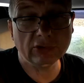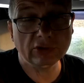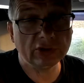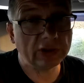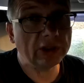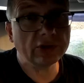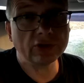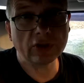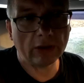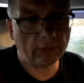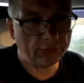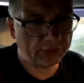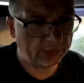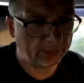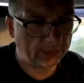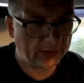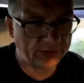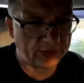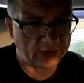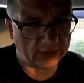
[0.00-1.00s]
Dzisiaj szału
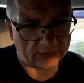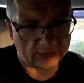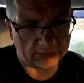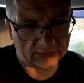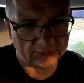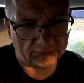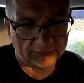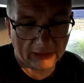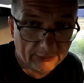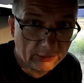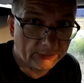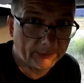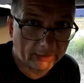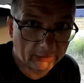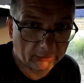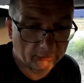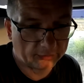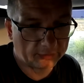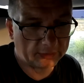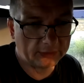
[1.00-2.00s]
nie będzie. Mamy
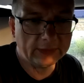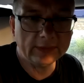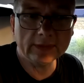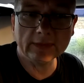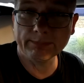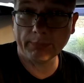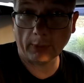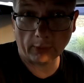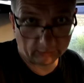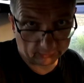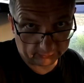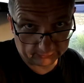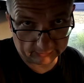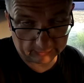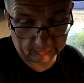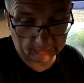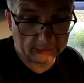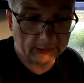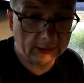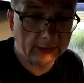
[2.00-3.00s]
parówki z
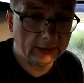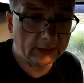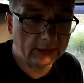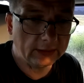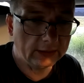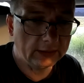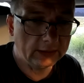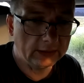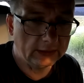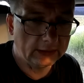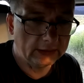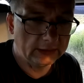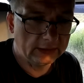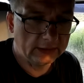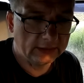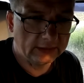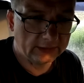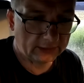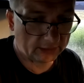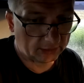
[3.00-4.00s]
Polski.
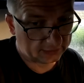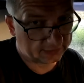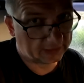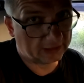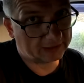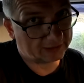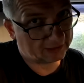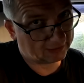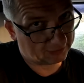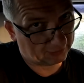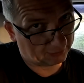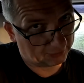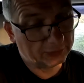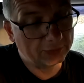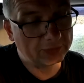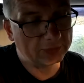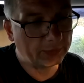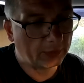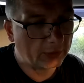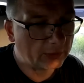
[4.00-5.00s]
Trochę
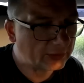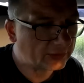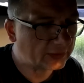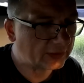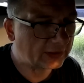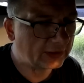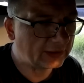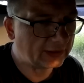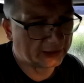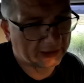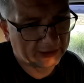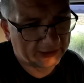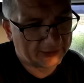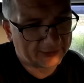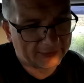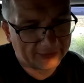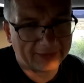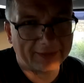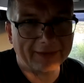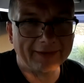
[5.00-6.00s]
salcesonu z Polski. Takie,
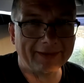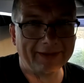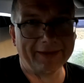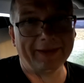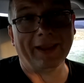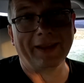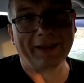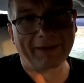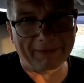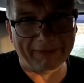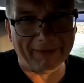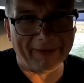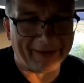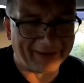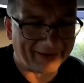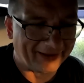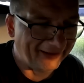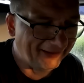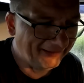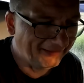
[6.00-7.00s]
takie
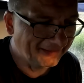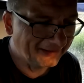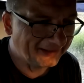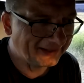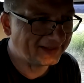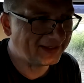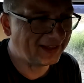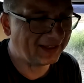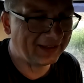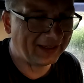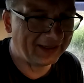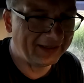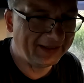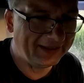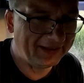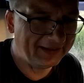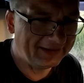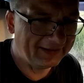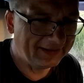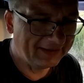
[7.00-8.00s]
wege
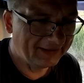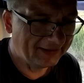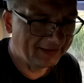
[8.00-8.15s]
śniadanie.